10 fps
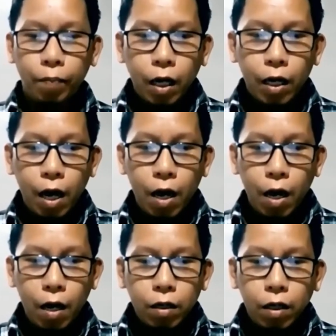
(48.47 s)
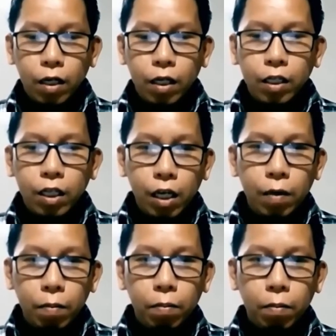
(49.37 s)
Kaya uh,
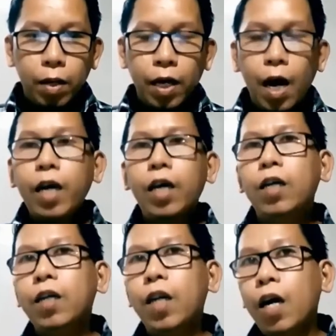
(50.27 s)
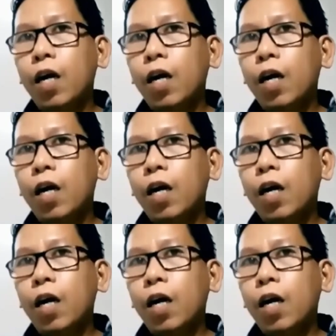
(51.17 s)
hindi marahil na